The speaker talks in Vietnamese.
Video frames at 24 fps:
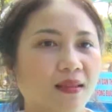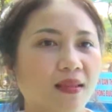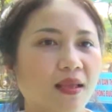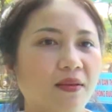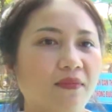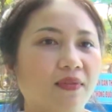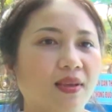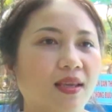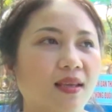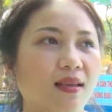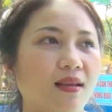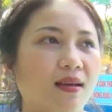
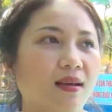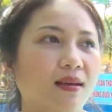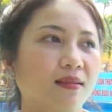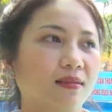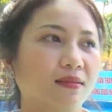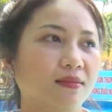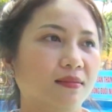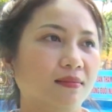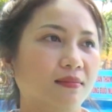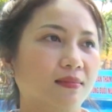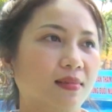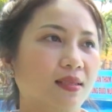Tại vì
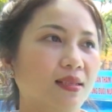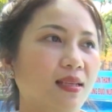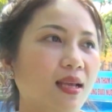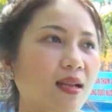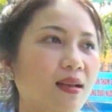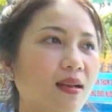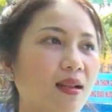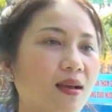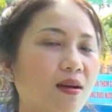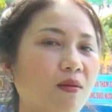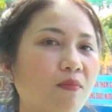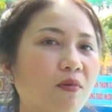thứ
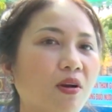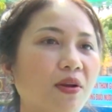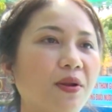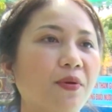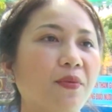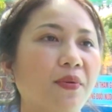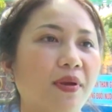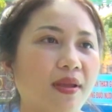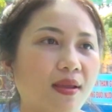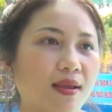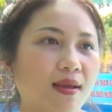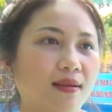nhất là không có
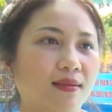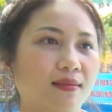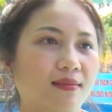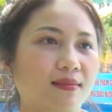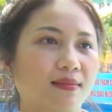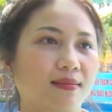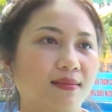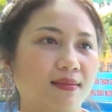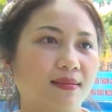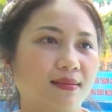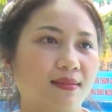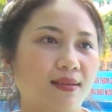điều kiện
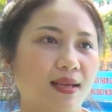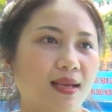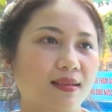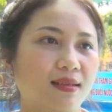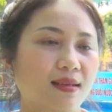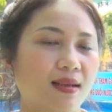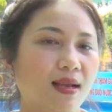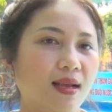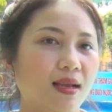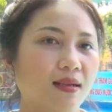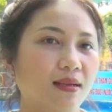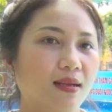và dạ,
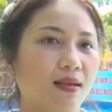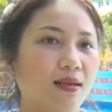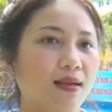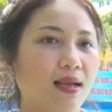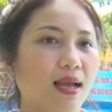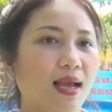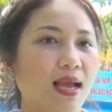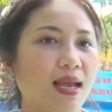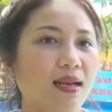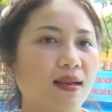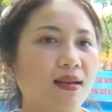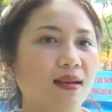thứ thứ
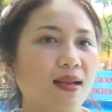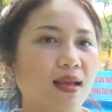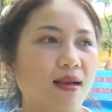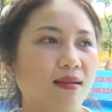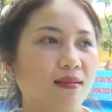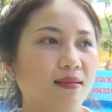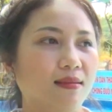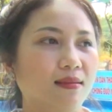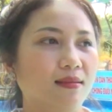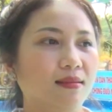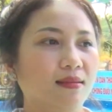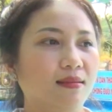hai nữa
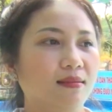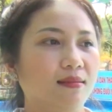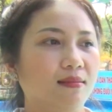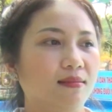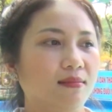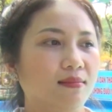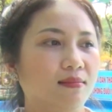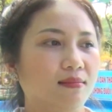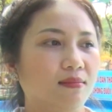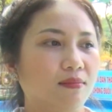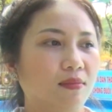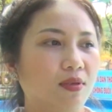là từ
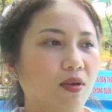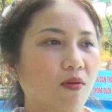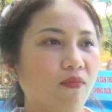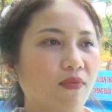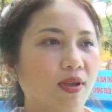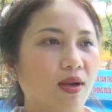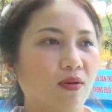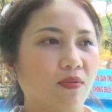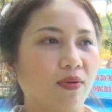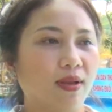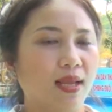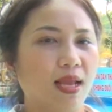công
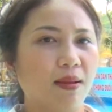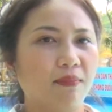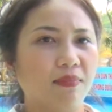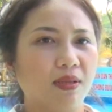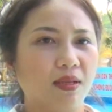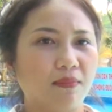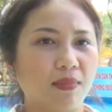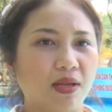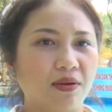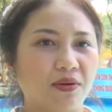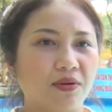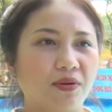việc của em
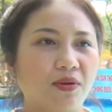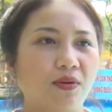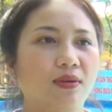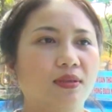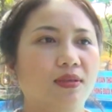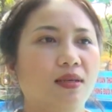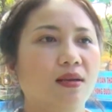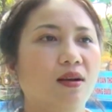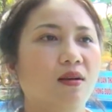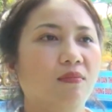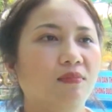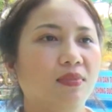thì bận
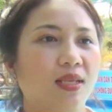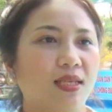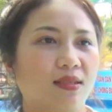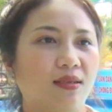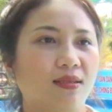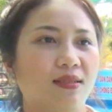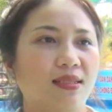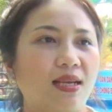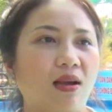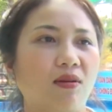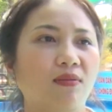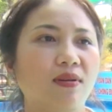rộn nữa không thể
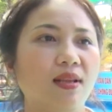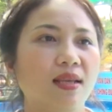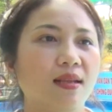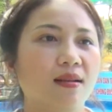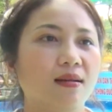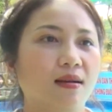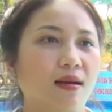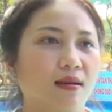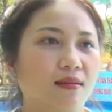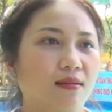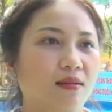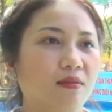cho cháu
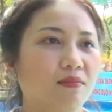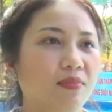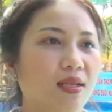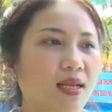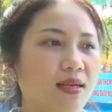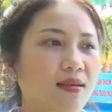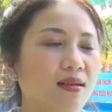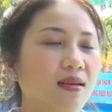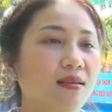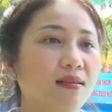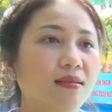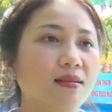đi được, không
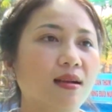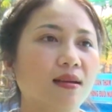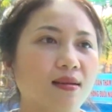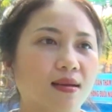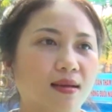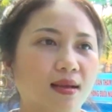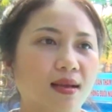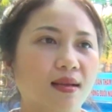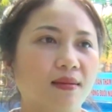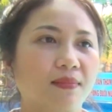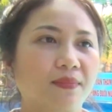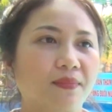thể đưa rước
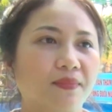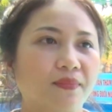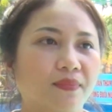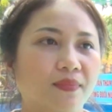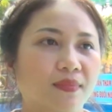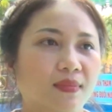được á.